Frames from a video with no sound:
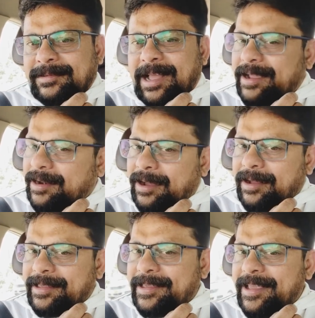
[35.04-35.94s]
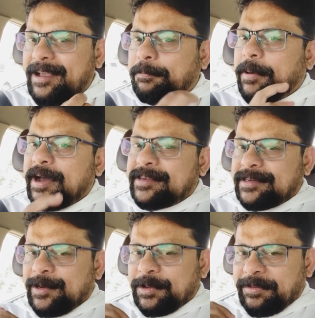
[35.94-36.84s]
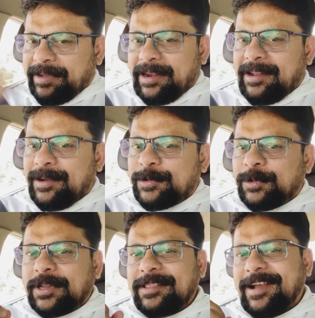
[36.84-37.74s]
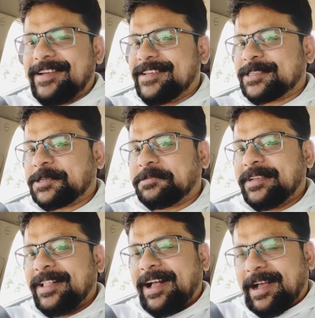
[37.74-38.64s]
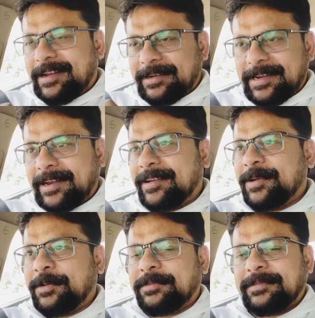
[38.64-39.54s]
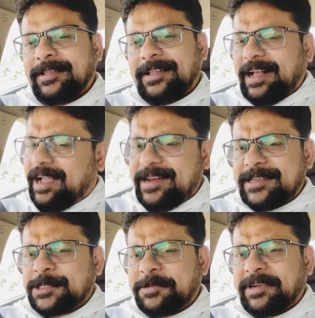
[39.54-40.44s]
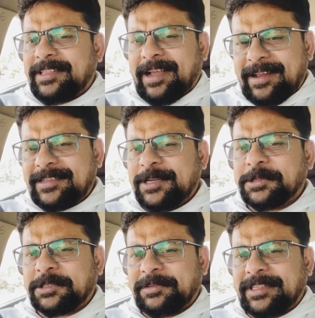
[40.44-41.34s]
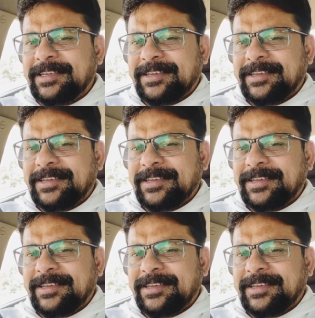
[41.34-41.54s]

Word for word: ఆయన ఏ పార్టీలోకి వెళ్లాలనుకుంటుంది ఆయన ఇష్టం ఆయన నిర్ణయం ఆయన ఇష్టం అది ఆయన జీవితం అది